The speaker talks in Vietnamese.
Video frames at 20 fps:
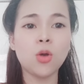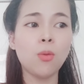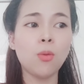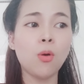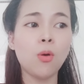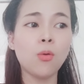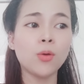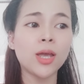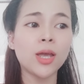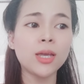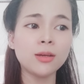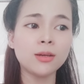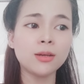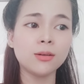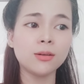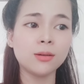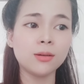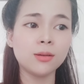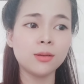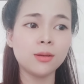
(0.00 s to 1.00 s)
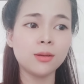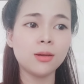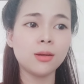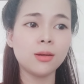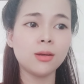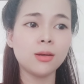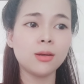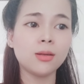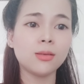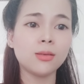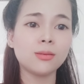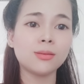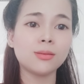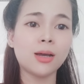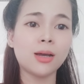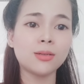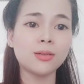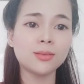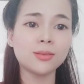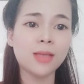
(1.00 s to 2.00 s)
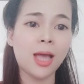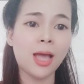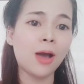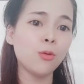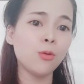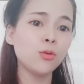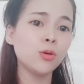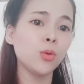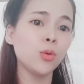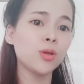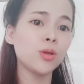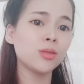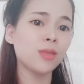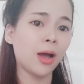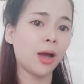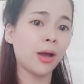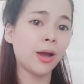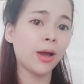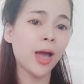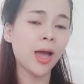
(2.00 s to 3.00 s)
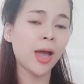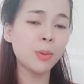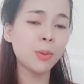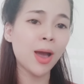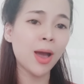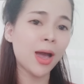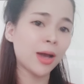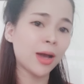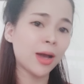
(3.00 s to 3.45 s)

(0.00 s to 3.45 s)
bởi vì lẽ đó cho nên chỉ mong rằng là hậu duệ của cô